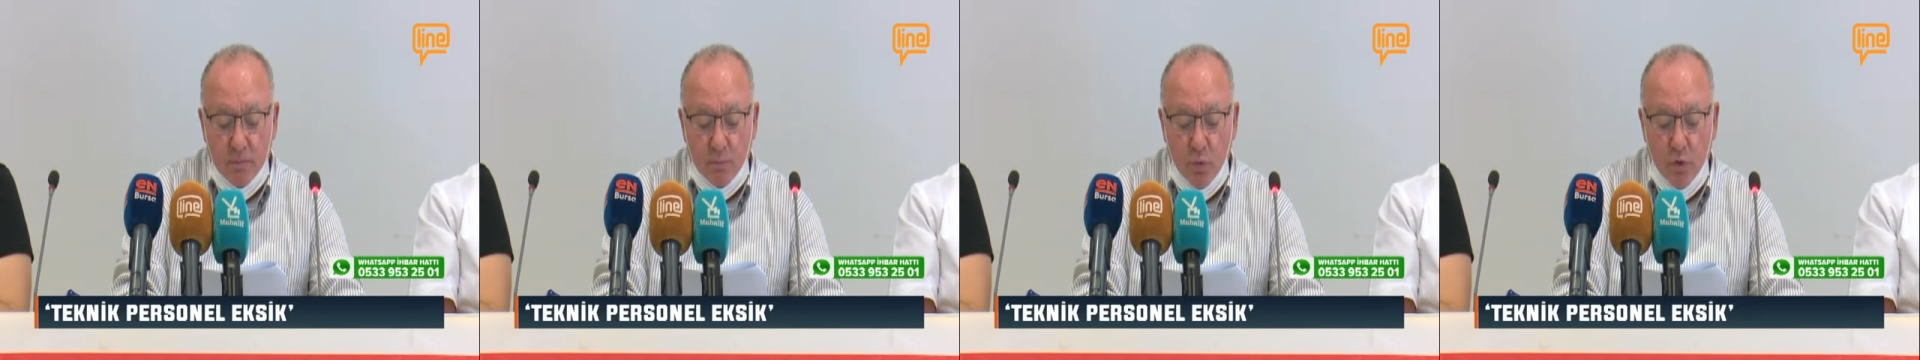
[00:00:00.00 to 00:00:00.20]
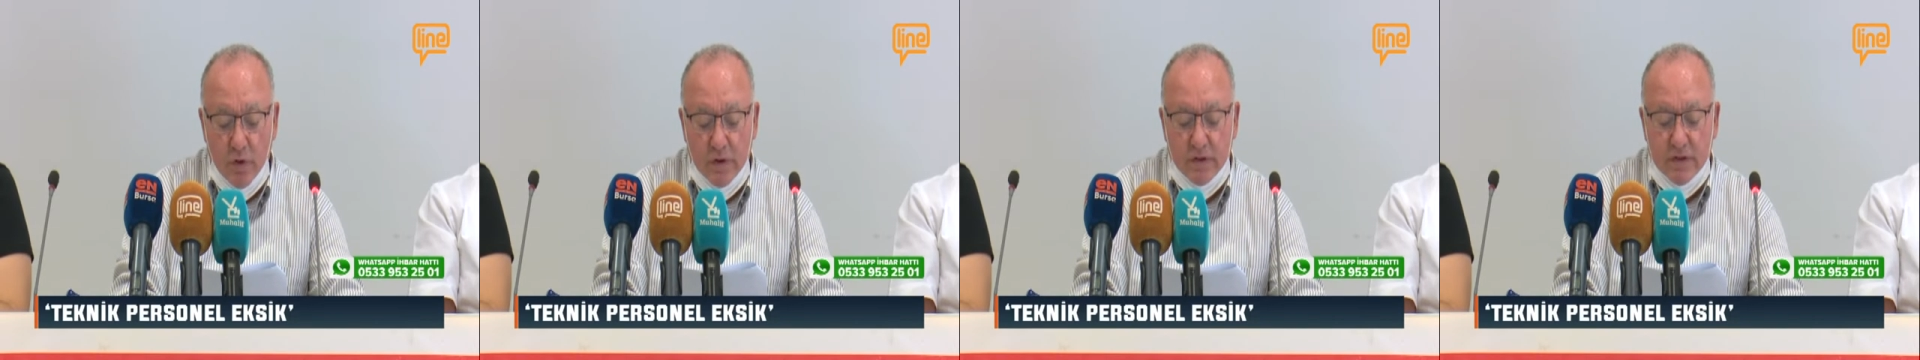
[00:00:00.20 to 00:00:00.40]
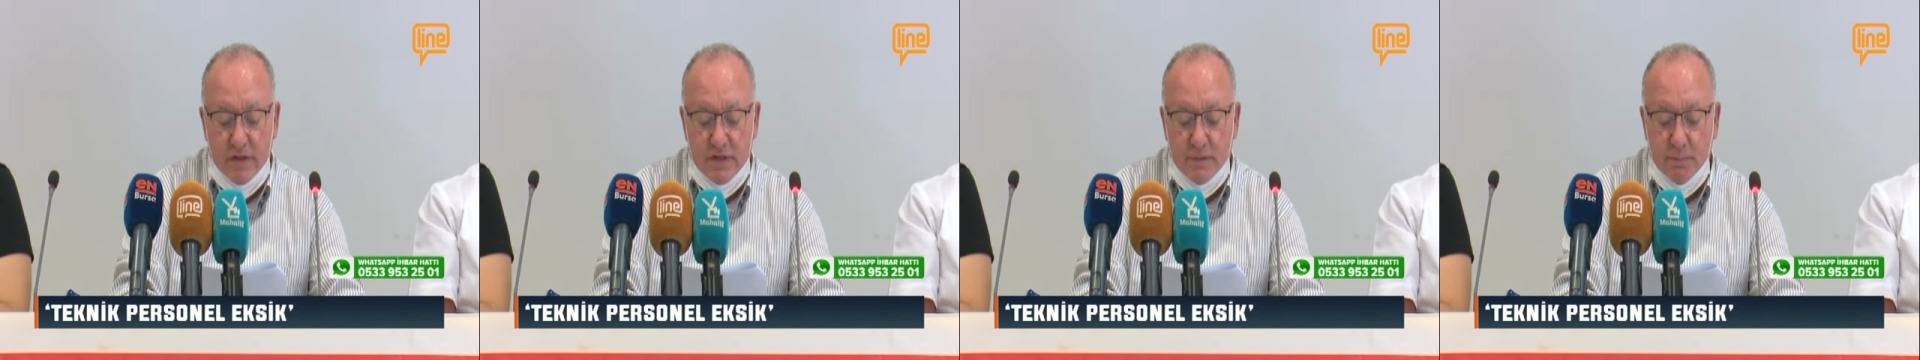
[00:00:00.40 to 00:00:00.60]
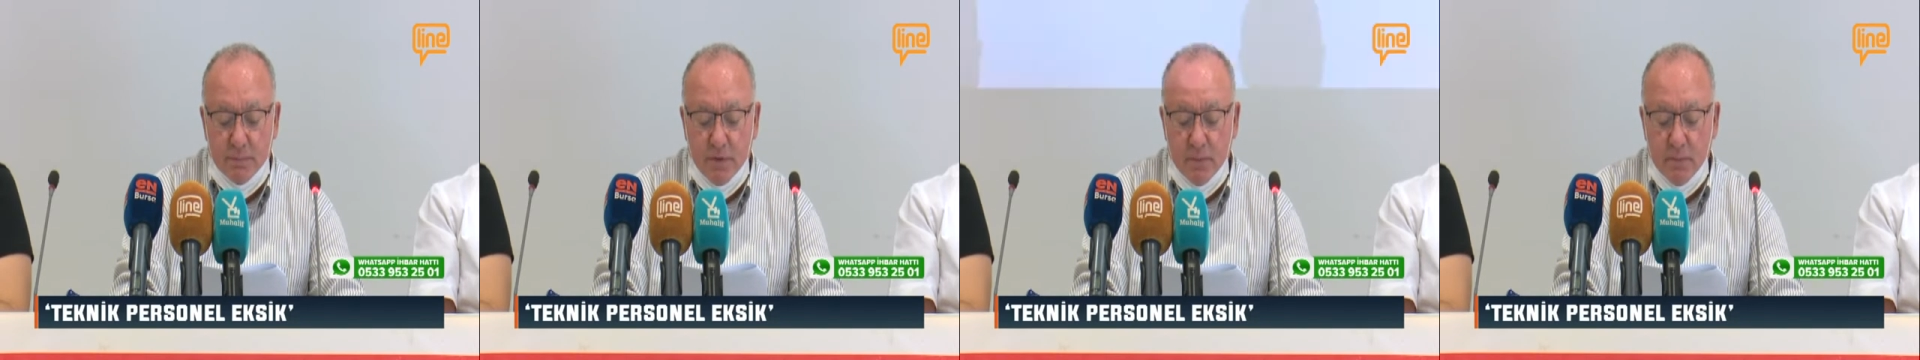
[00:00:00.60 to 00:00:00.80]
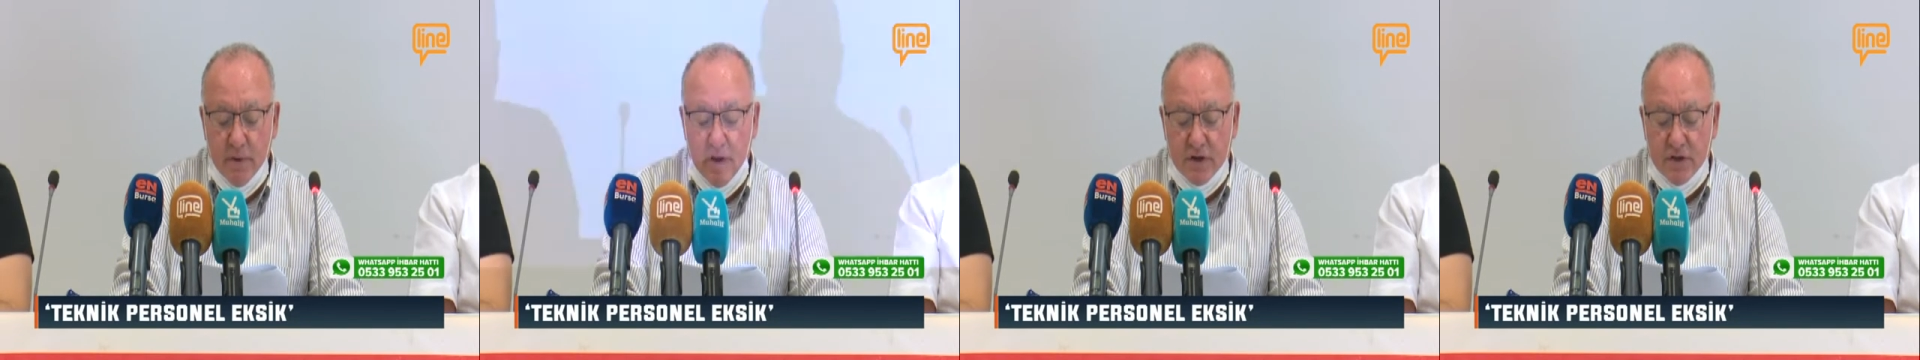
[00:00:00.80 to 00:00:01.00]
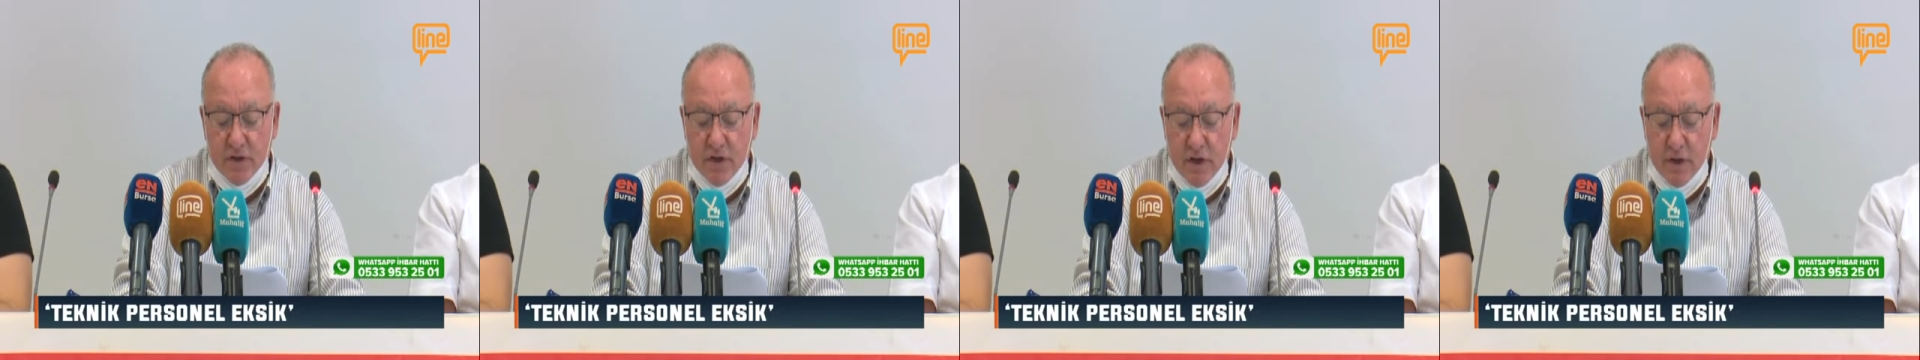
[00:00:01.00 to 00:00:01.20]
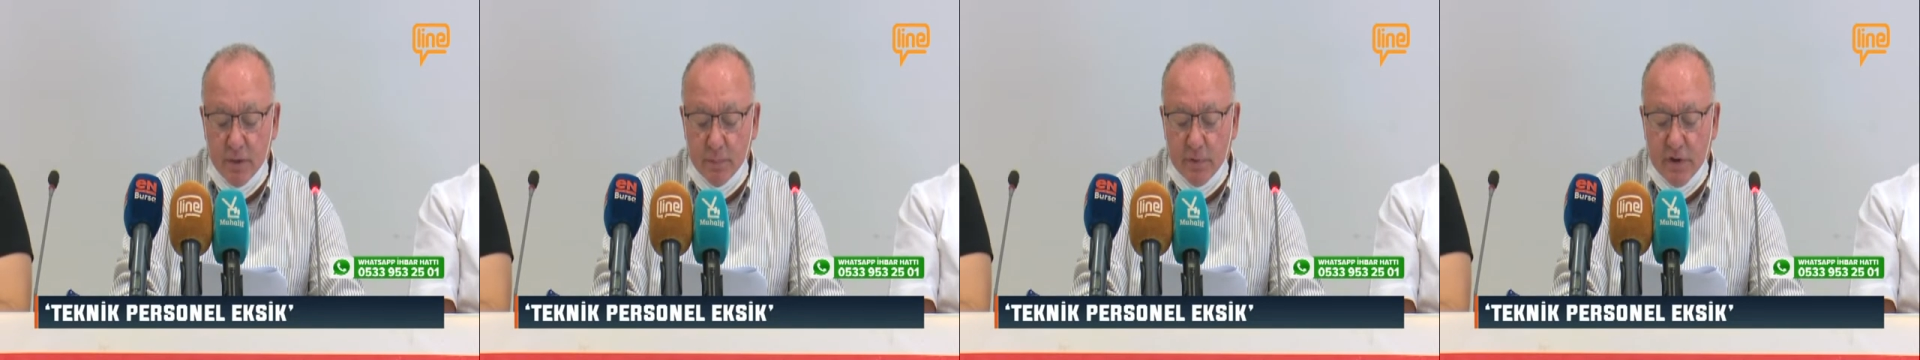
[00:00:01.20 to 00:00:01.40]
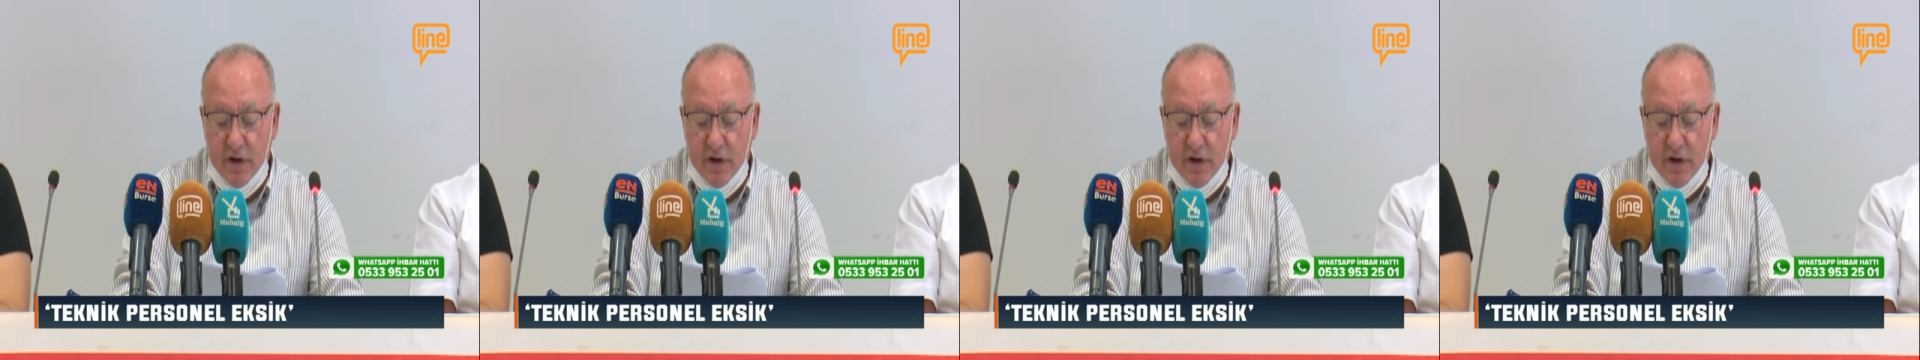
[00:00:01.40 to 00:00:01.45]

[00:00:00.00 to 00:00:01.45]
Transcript: mühendis, mimar, şehir